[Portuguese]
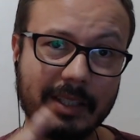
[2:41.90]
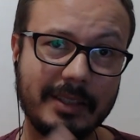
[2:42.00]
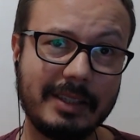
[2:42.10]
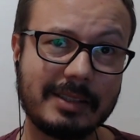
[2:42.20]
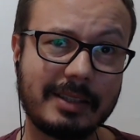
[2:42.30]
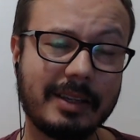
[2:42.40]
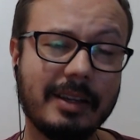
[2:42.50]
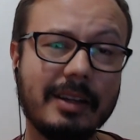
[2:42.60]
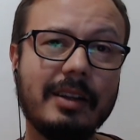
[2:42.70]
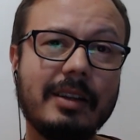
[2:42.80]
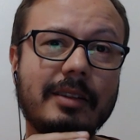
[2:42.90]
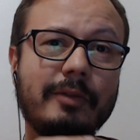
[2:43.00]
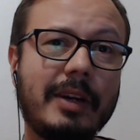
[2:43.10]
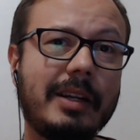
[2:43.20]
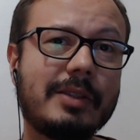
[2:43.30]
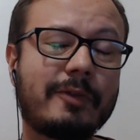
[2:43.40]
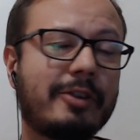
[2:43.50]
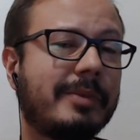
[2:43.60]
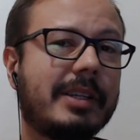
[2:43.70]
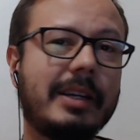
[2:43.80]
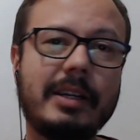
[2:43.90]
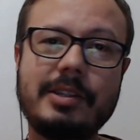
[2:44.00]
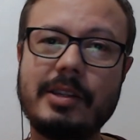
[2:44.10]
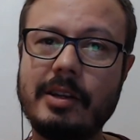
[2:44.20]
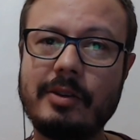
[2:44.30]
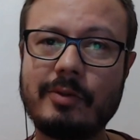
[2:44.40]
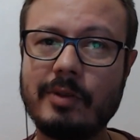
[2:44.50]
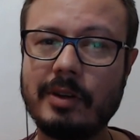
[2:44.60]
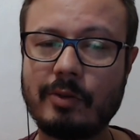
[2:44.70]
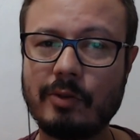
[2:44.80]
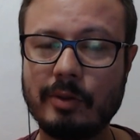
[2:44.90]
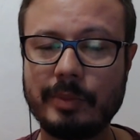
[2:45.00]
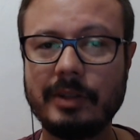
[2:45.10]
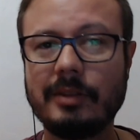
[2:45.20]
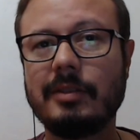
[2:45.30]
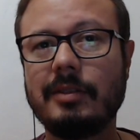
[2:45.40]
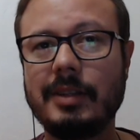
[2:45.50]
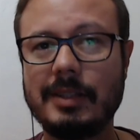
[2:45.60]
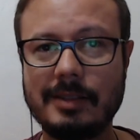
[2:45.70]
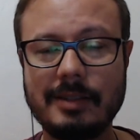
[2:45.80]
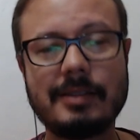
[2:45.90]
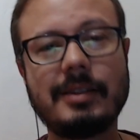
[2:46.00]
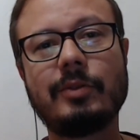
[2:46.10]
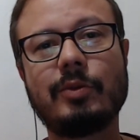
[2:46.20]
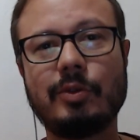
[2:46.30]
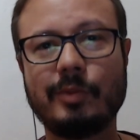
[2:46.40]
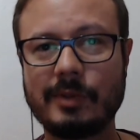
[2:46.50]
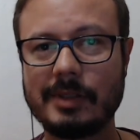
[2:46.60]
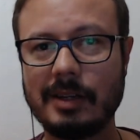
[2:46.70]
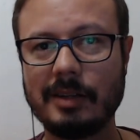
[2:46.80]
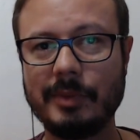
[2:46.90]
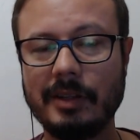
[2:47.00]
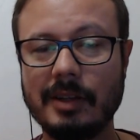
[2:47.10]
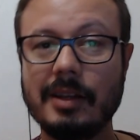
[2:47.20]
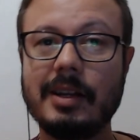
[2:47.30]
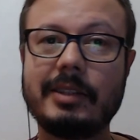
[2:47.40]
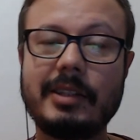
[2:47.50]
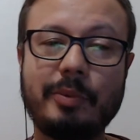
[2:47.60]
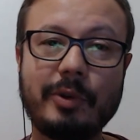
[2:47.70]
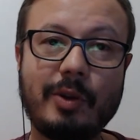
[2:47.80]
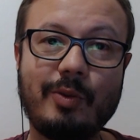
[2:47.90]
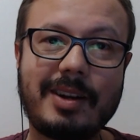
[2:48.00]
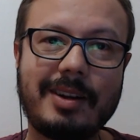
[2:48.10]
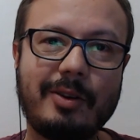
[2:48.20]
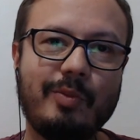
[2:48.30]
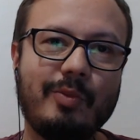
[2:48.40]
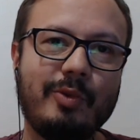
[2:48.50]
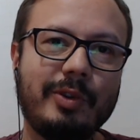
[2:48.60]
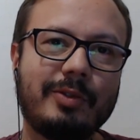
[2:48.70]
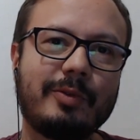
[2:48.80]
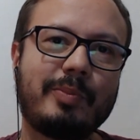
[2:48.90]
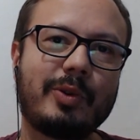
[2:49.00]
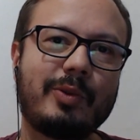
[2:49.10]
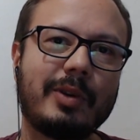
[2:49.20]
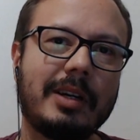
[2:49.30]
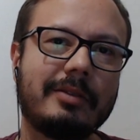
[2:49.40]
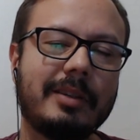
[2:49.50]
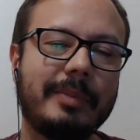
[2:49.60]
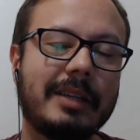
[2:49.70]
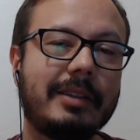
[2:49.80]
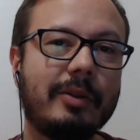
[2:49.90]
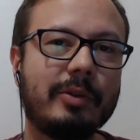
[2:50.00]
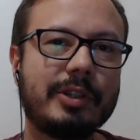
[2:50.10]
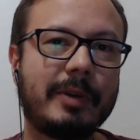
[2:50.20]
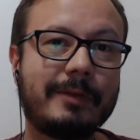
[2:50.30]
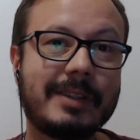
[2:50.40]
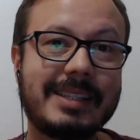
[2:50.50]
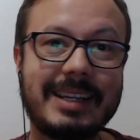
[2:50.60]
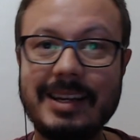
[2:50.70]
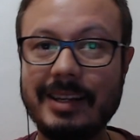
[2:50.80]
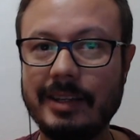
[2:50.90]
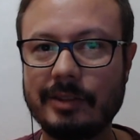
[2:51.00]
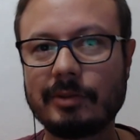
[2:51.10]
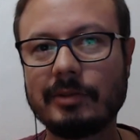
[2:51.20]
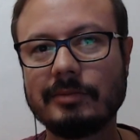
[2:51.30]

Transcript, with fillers: E assim, várias formas de ganhar dinheiro com a Kombi existem, todo mundo sabe. Até porque é um carro muito procurado também até hoje para fazer carreto.